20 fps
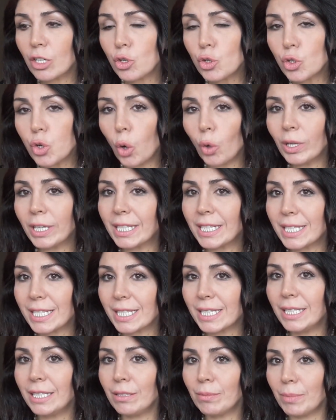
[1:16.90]
Çok
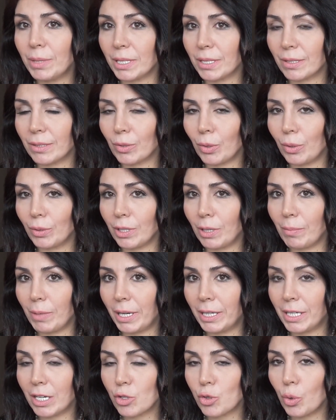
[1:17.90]
kızgın bir
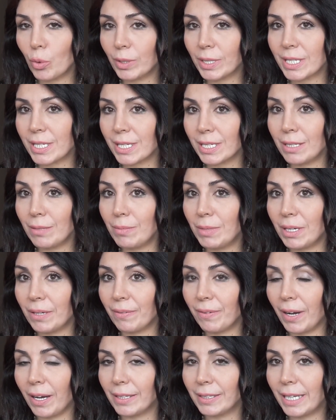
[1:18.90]
tonlamayla, çok kızgın bir
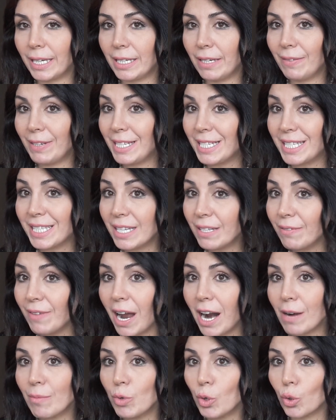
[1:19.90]
ifadeyle ve izin
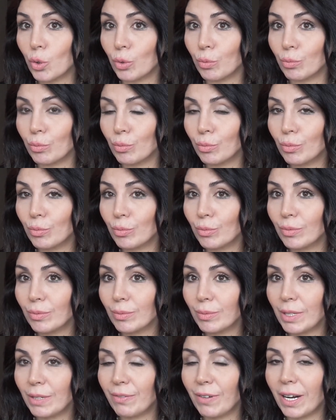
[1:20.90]
vermiyorum
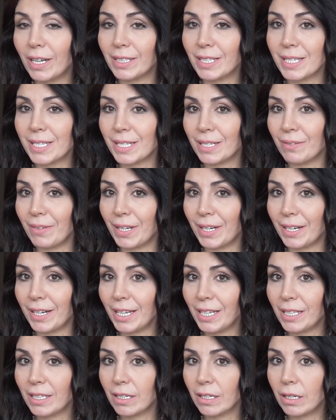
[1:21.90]
ifadesini
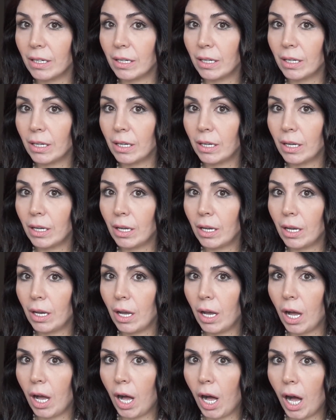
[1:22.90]
vererek.
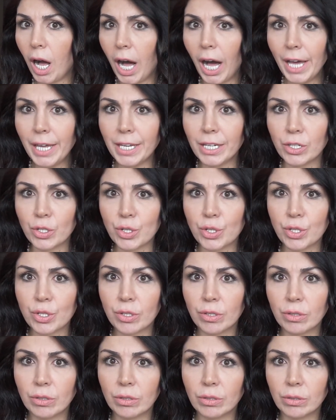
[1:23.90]

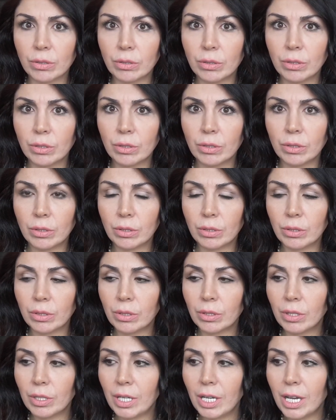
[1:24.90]
Hayır.
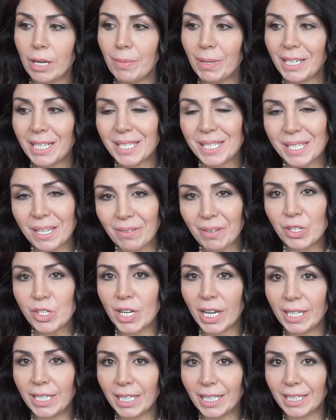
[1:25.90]
Peki
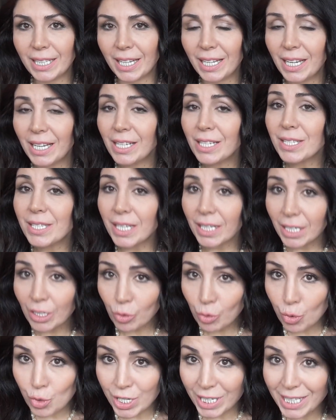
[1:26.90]
sevecenlikle sana
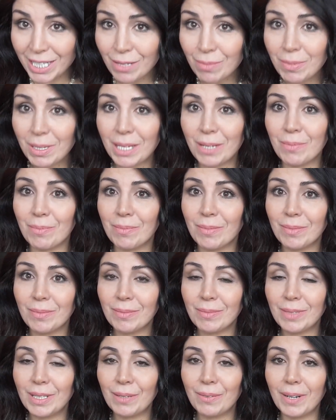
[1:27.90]
gücenir miyim
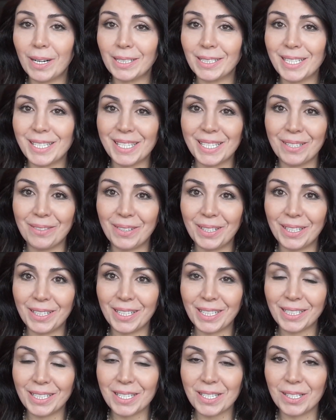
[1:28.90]
ifadesini
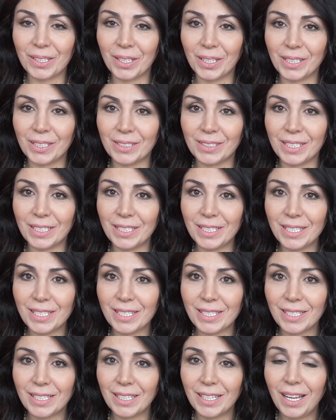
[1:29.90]
vererek nasıl hayır deriz?
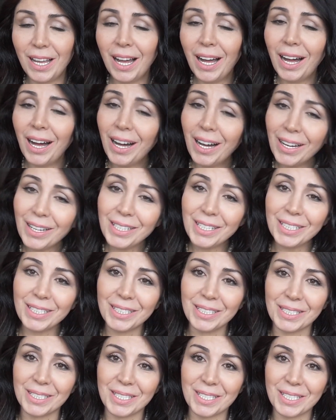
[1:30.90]
Hayır.